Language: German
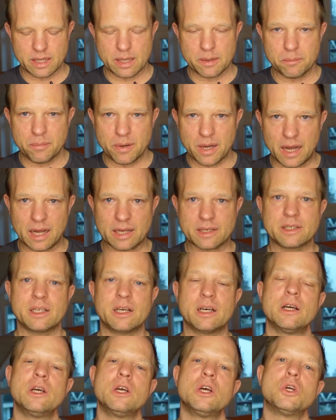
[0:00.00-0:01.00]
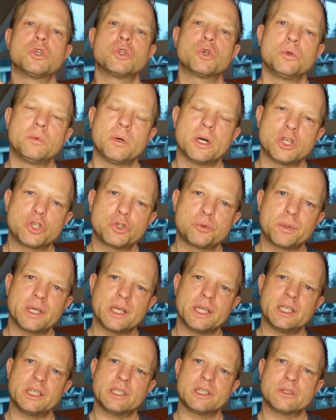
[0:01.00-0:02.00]
deinem Partner darüber
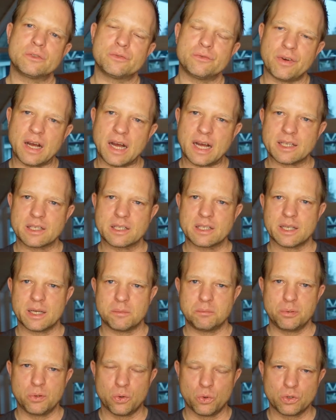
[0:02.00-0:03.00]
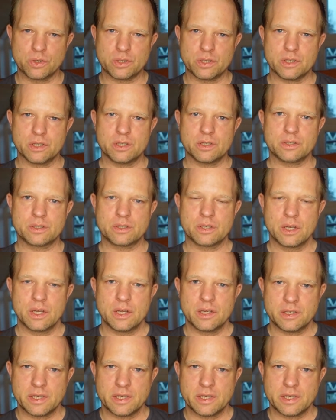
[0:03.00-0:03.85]
sprichst, was der Punkt ist,